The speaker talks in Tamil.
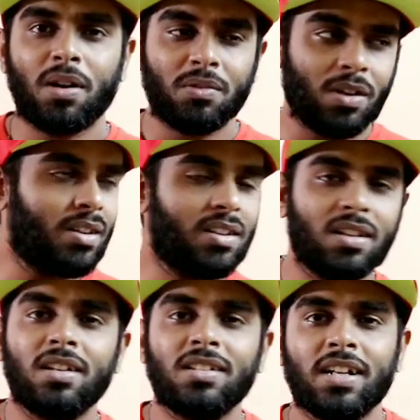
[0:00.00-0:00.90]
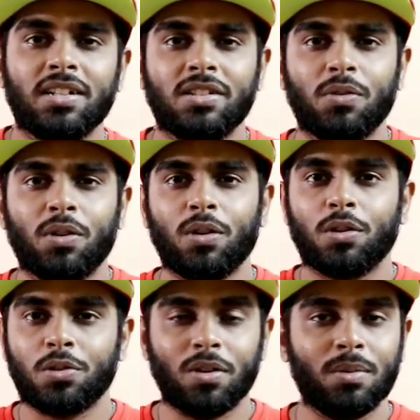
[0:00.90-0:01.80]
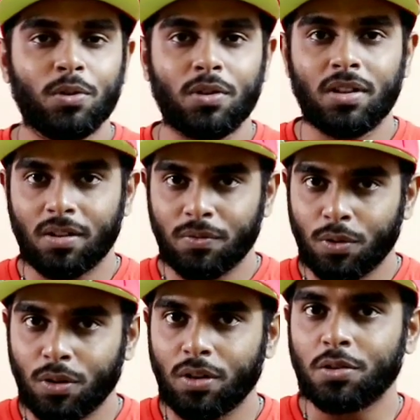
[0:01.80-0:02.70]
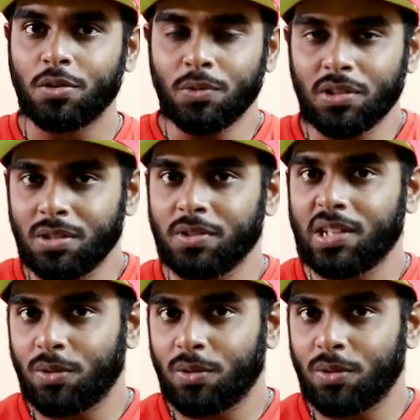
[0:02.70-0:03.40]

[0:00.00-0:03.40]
பார்வை ஆல்ரெடி ரிலீஸ் ஆயிடுச்சு ஒன் ஓ கிளாக் ஷோ எல்லாம் போட்டிருந்தாங்க ஃபோர் ஓ கிளாக் ஷோ முடிஞ்சு இப்போ